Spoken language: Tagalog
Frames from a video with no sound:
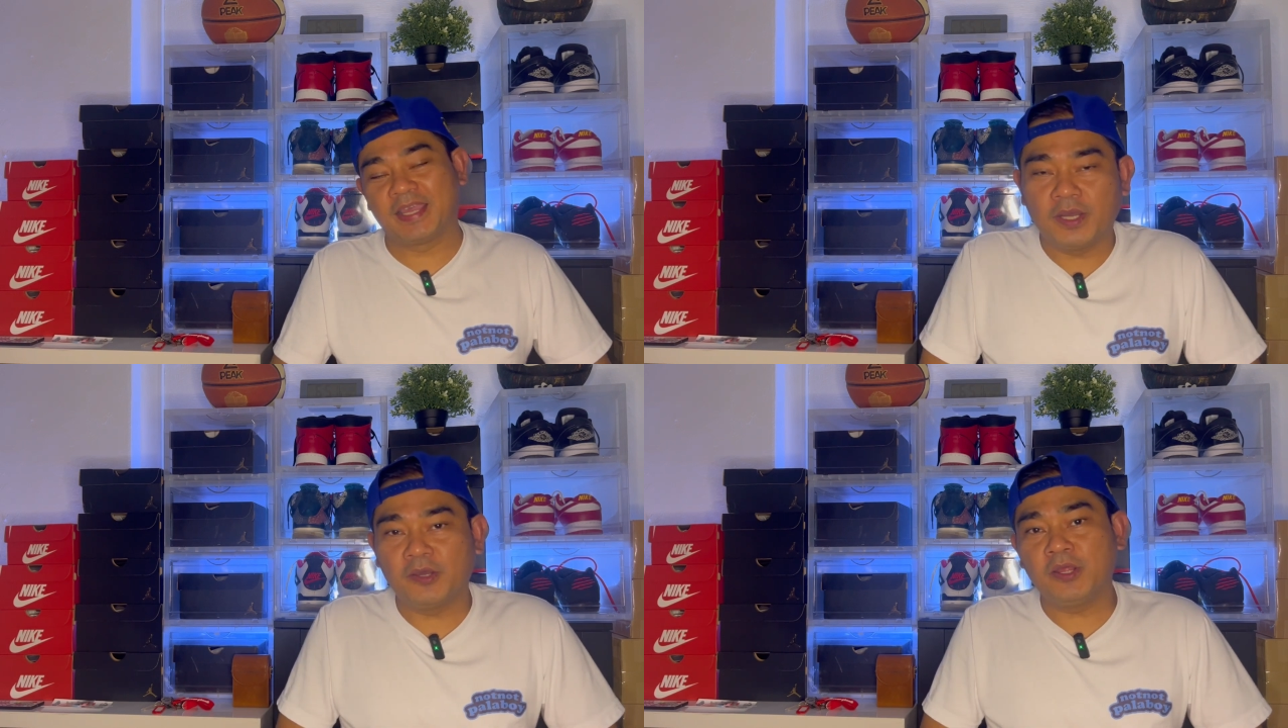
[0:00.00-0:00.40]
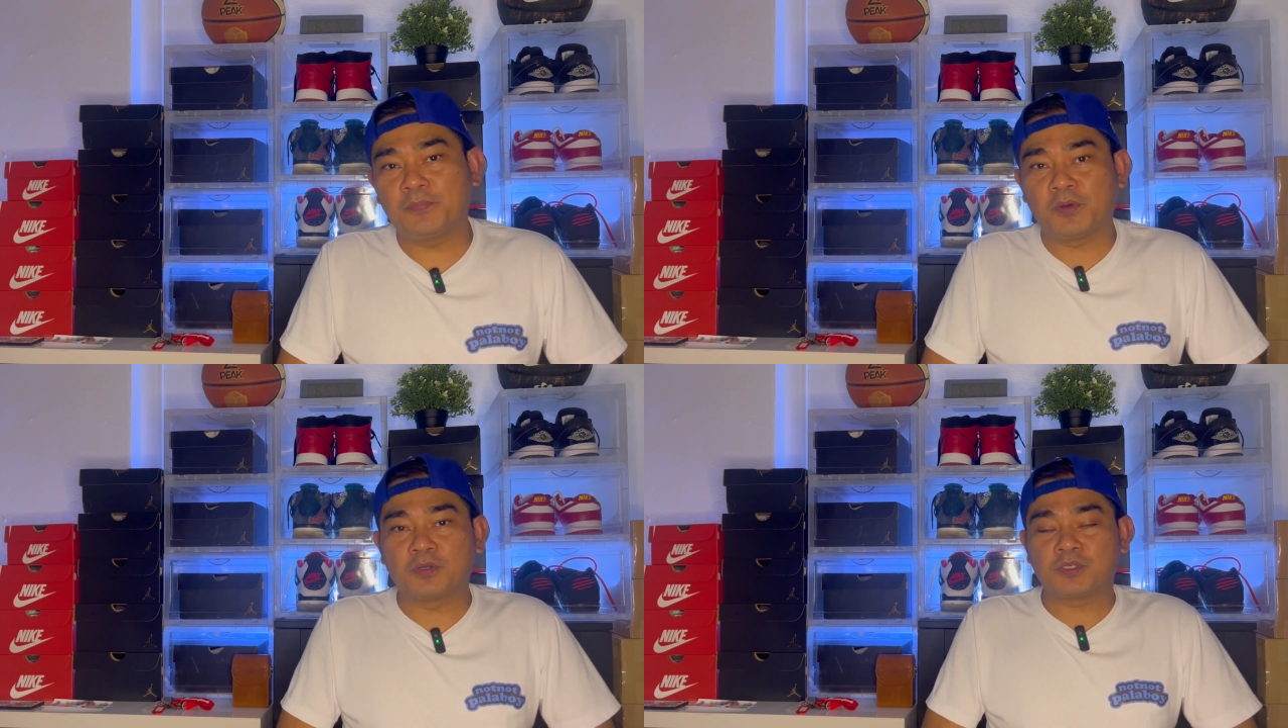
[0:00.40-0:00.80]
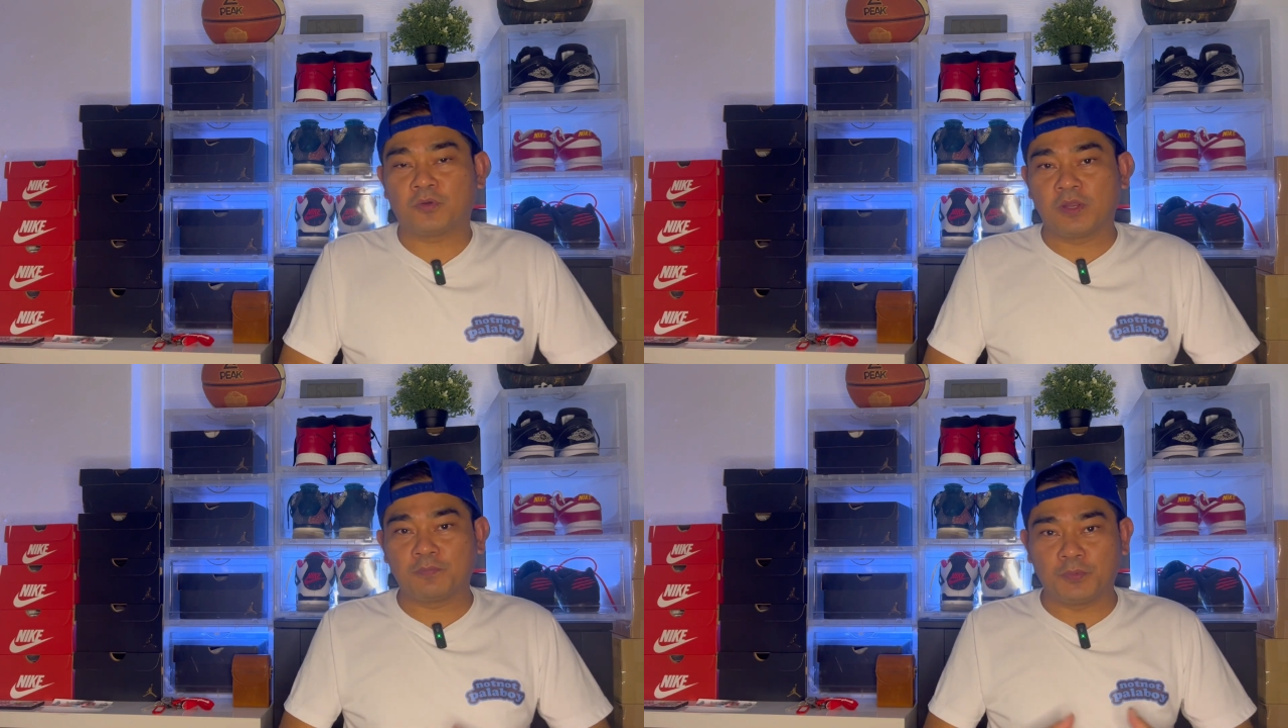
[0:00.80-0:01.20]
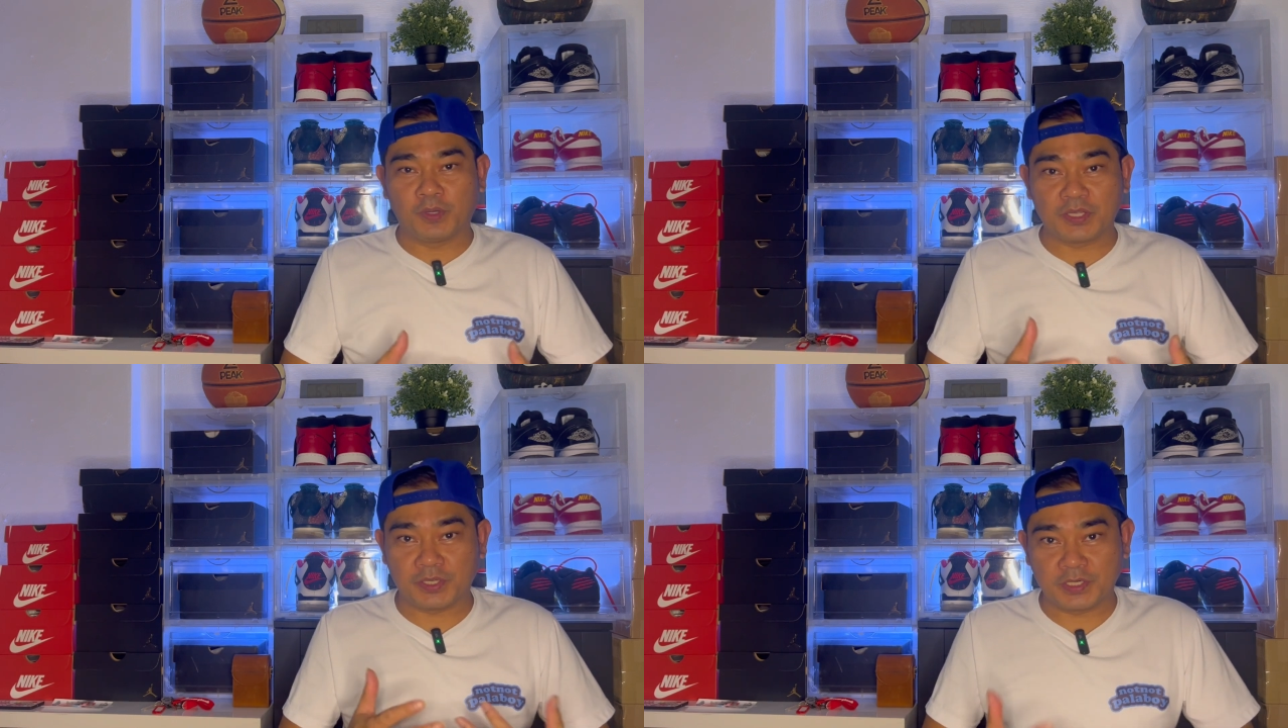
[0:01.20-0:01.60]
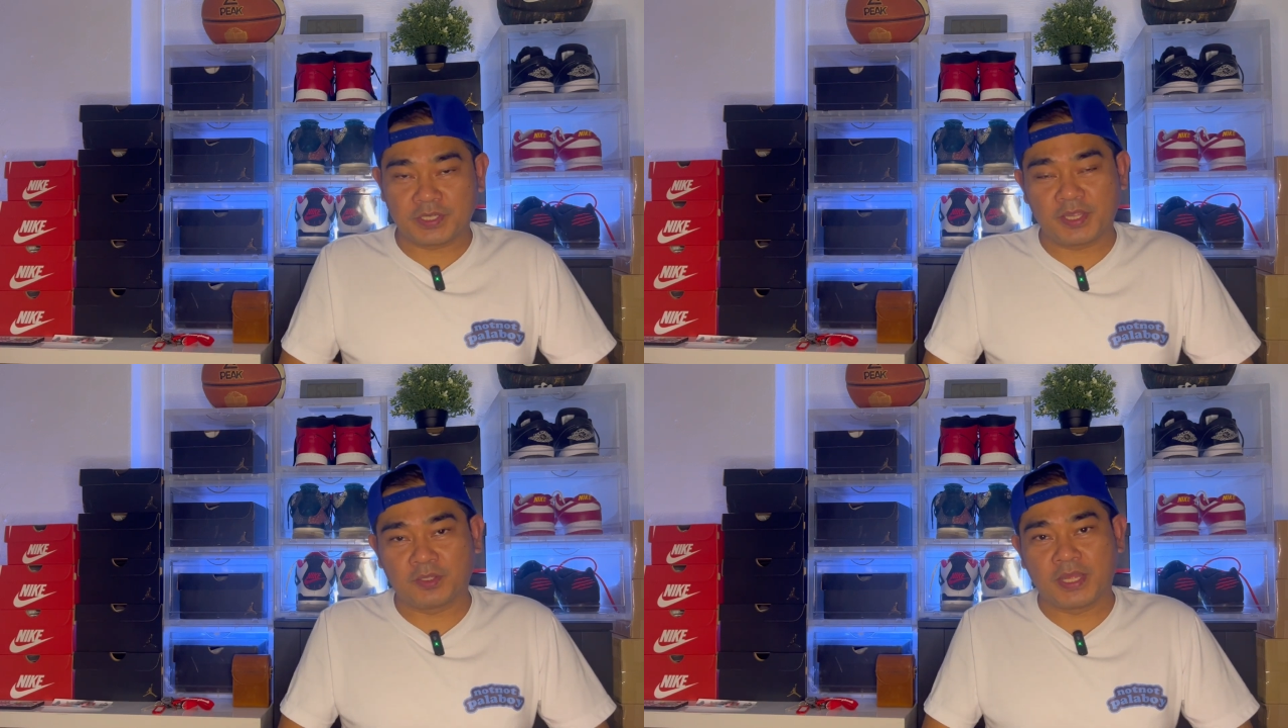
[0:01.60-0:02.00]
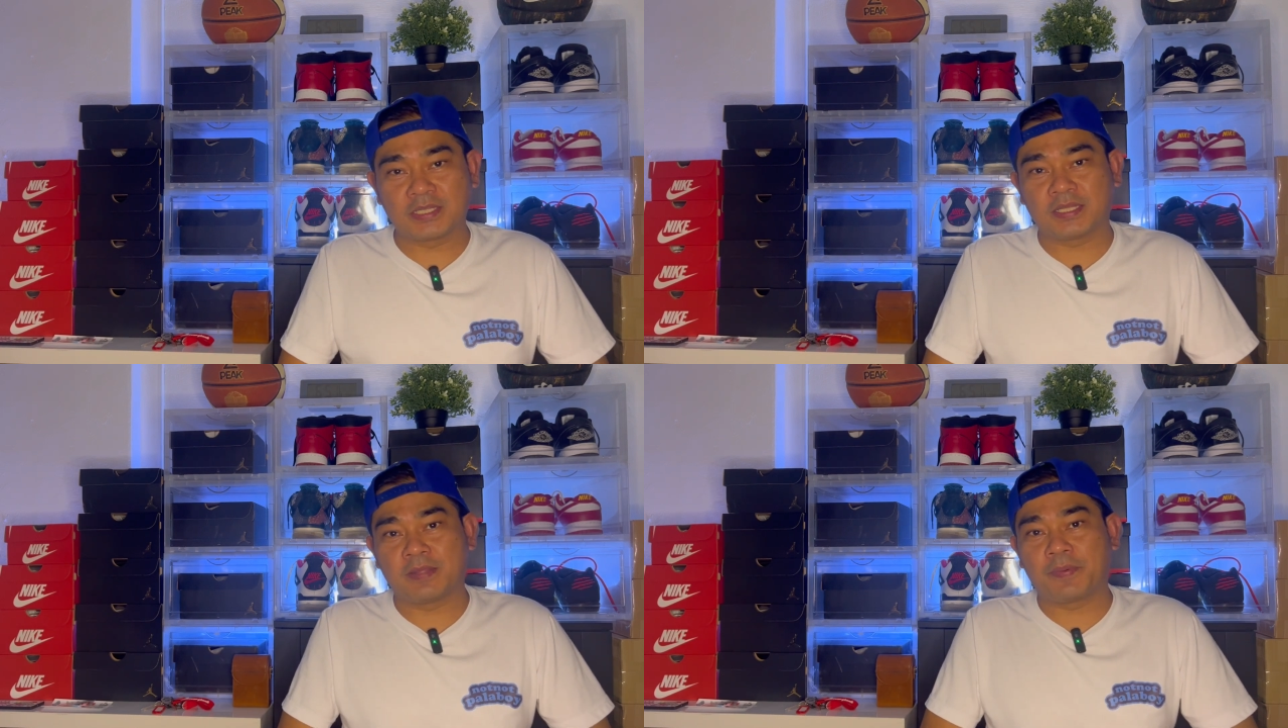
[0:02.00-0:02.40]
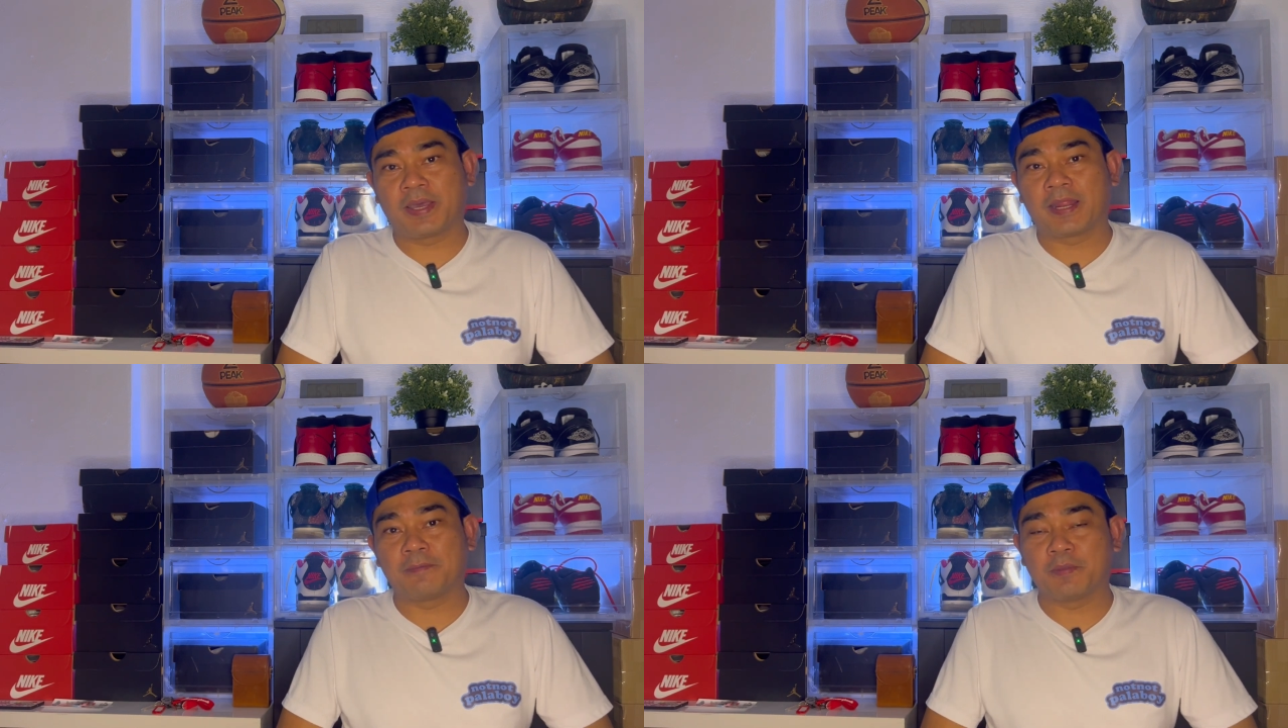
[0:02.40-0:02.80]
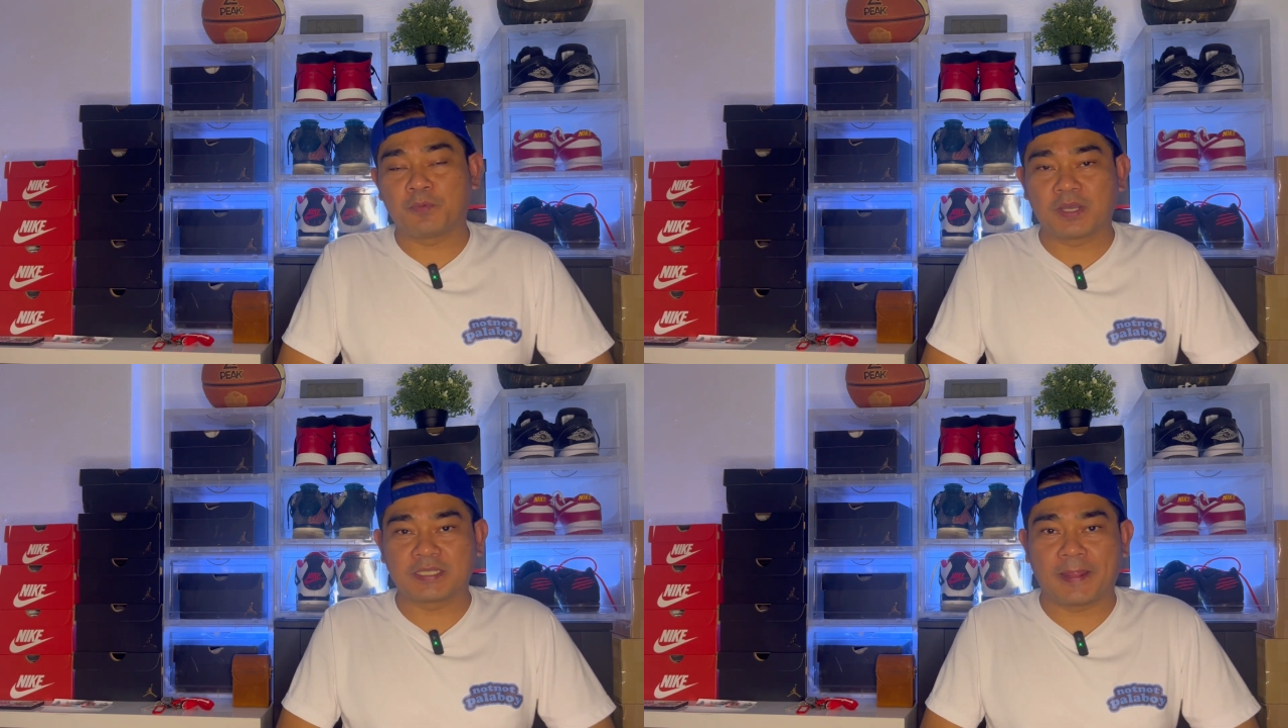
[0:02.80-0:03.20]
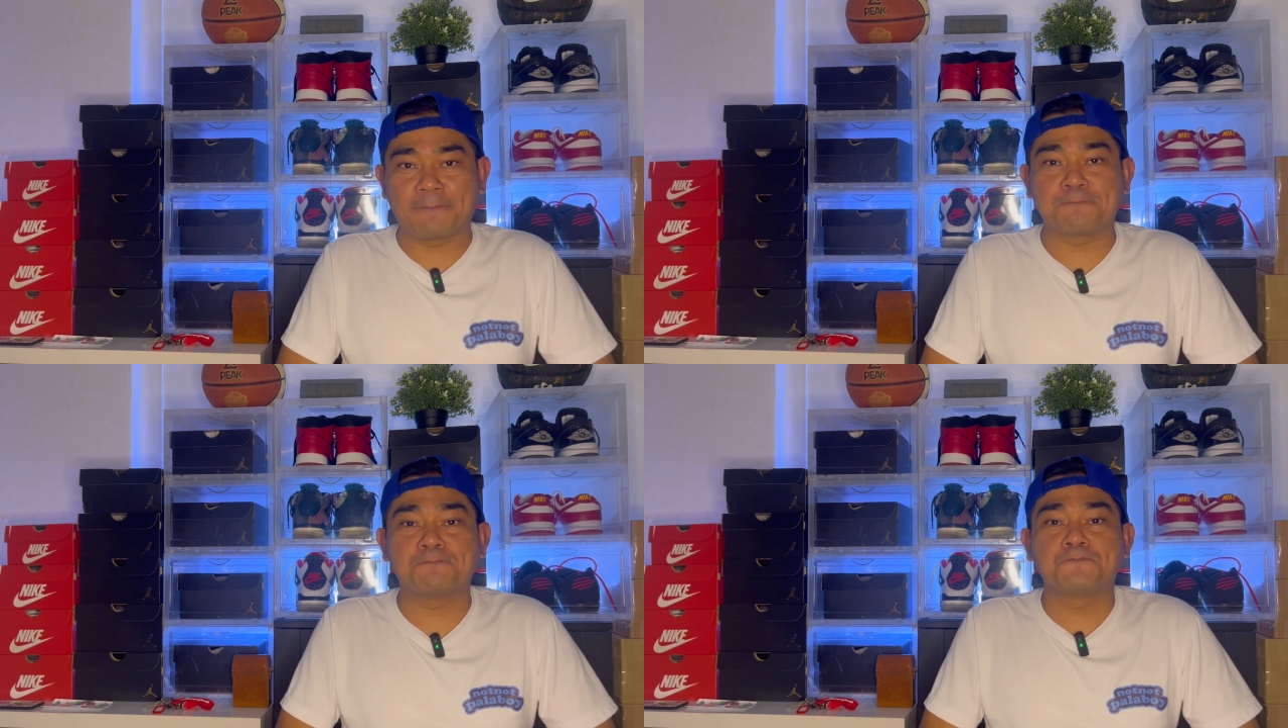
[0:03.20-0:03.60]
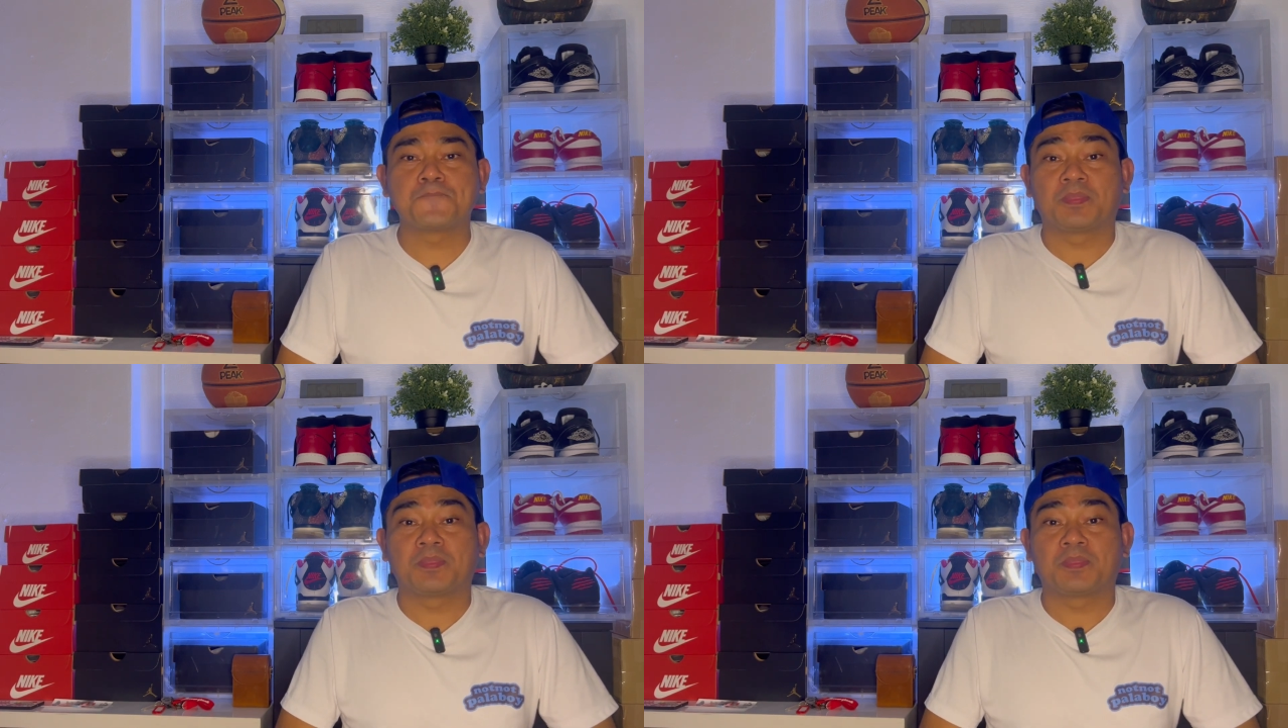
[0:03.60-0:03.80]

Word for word: Unang-una po, gusto ko lang pong i-share sa inyo dahil sa napakarami po kasing